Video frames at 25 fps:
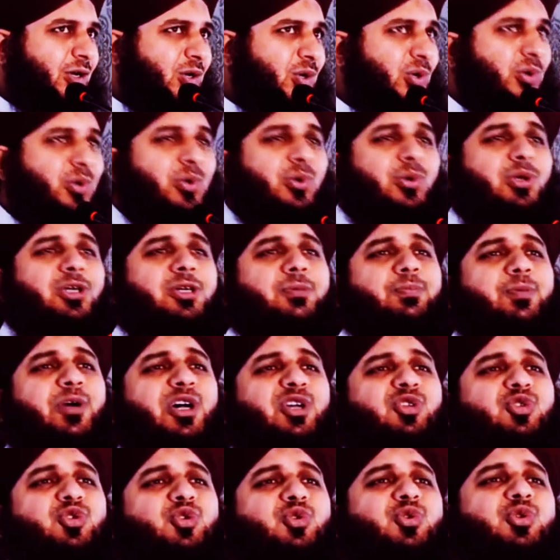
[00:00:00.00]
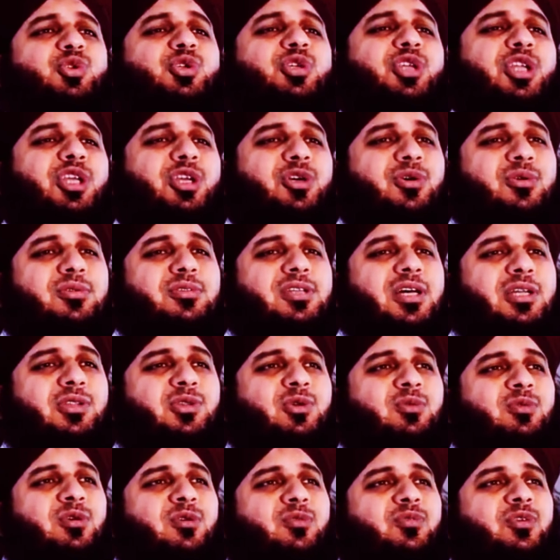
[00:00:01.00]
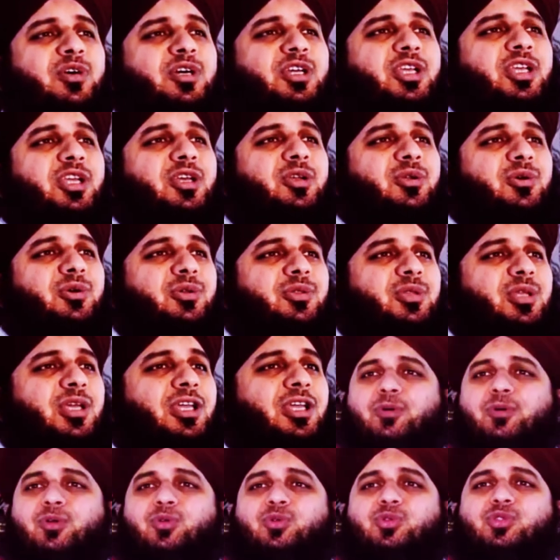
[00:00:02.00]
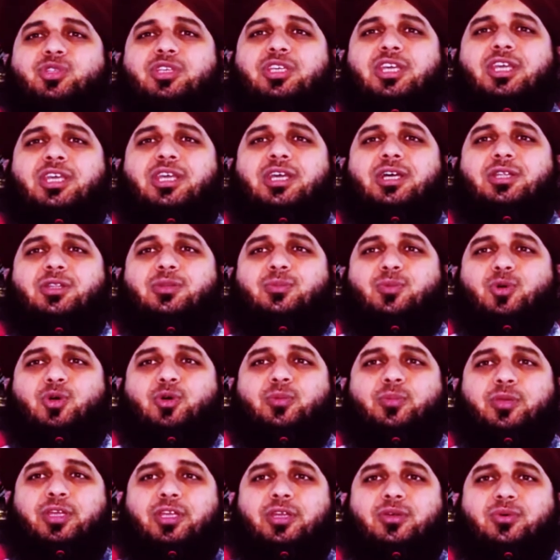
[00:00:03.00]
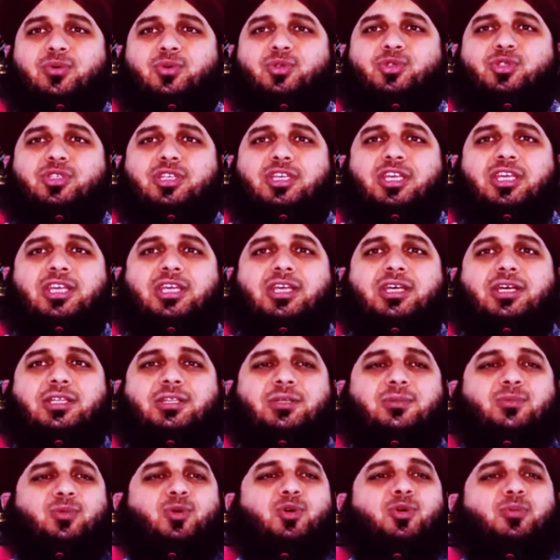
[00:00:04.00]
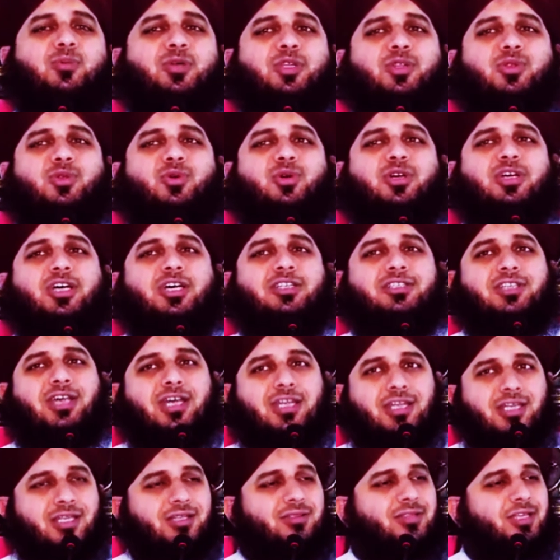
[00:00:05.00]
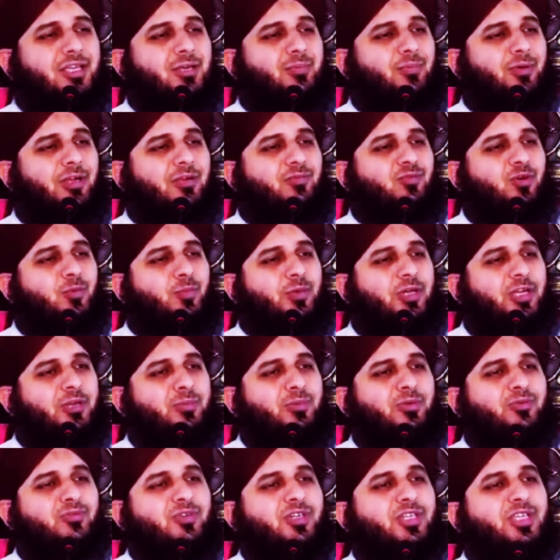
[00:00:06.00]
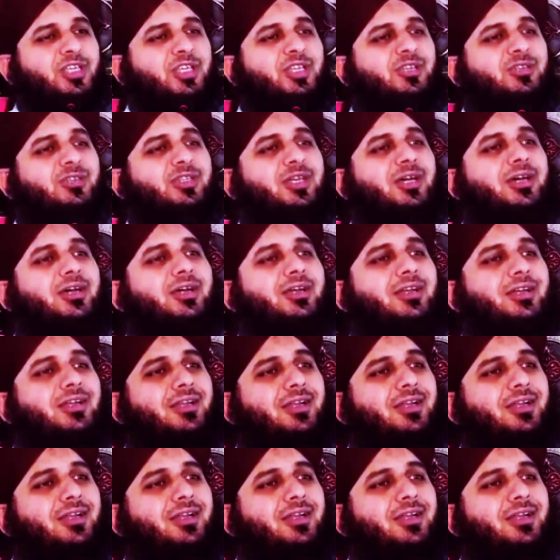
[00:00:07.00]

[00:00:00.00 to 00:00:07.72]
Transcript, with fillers: लोगों के पास कुछ नहीं होता तो वो फ़कीर होते पर उसके कदमों में उसके कदमों में तो ख़जाने थे पर वो फिर भी फ़कीर था